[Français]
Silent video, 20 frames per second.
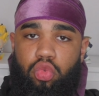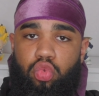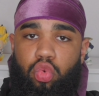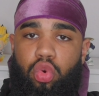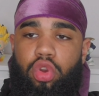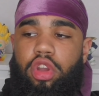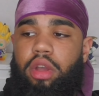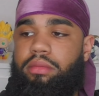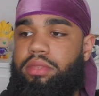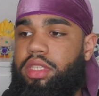
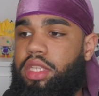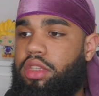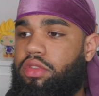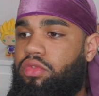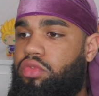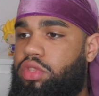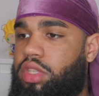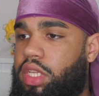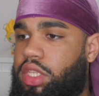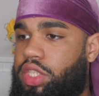Donc comme si
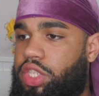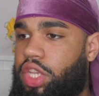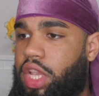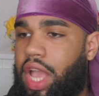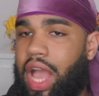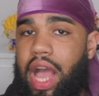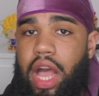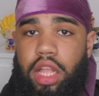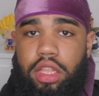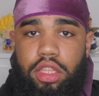vous
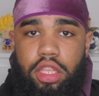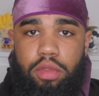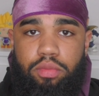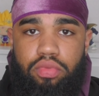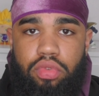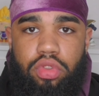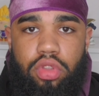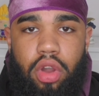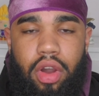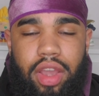étiez un
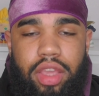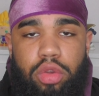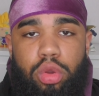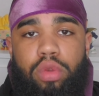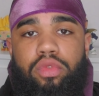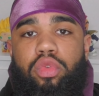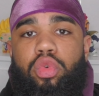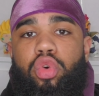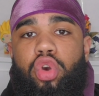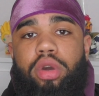débutant et que
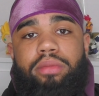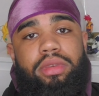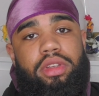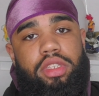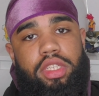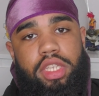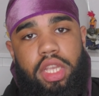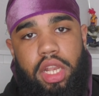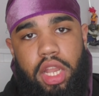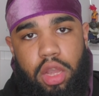vous
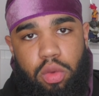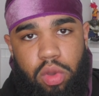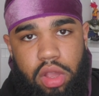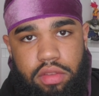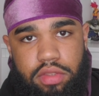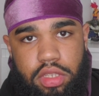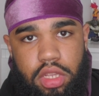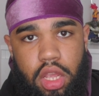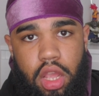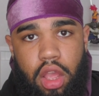commenciez les
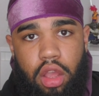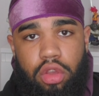waves,